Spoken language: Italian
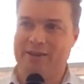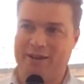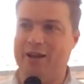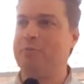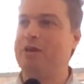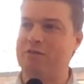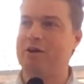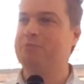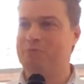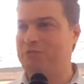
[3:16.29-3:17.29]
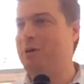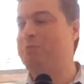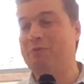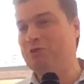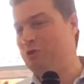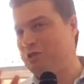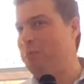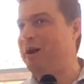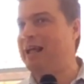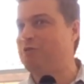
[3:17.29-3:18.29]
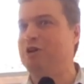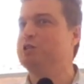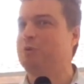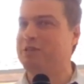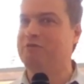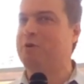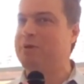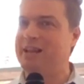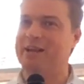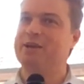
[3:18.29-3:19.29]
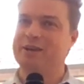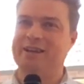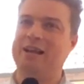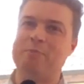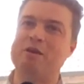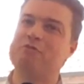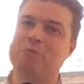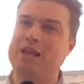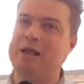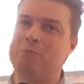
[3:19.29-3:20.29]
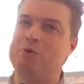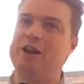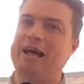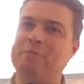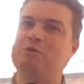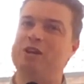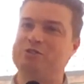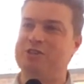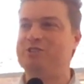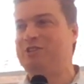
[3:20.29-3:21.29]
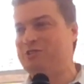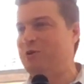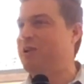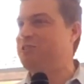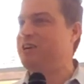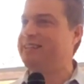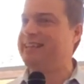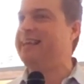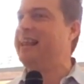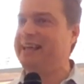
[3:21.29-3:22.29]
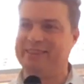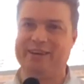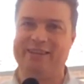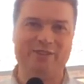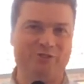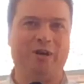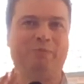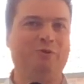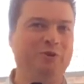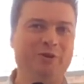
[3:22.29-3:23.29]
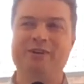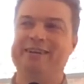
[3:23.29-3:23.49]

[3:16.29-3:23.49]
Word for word: nella mia, sempre visto che si è parlato delle rispettive famiglie, nella mia famiglia pur nell'ambito della sinistra c'era una certa dialettica, diciamo,